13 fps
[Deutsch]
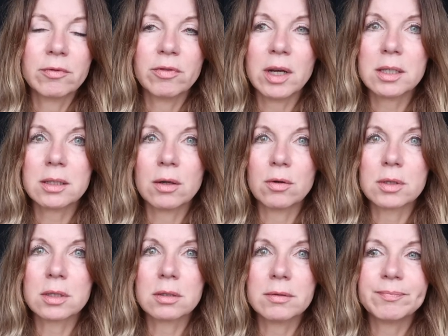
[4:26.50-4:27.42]
fad
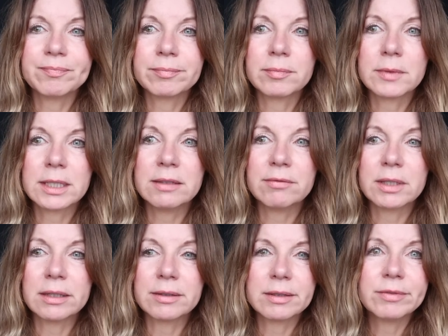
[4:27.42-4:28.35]
aus. Ne? Kennen
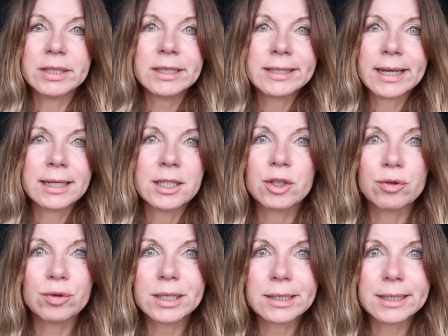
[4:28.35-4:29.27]
wir ja. Wir sind ja keine
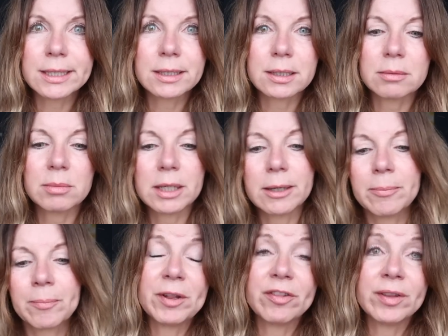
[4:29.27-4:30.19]
süße 16 mehr.
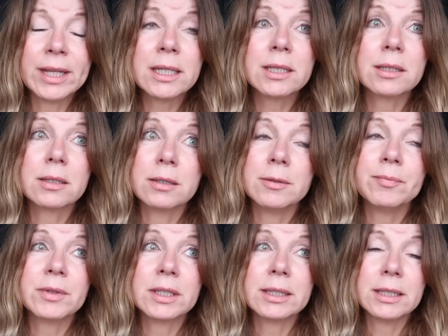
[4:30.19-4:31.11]
Das nächste,
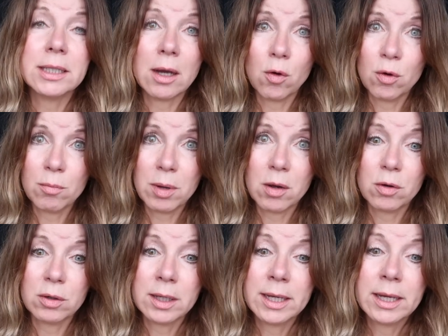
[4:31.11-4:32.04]
die Augenbrauen.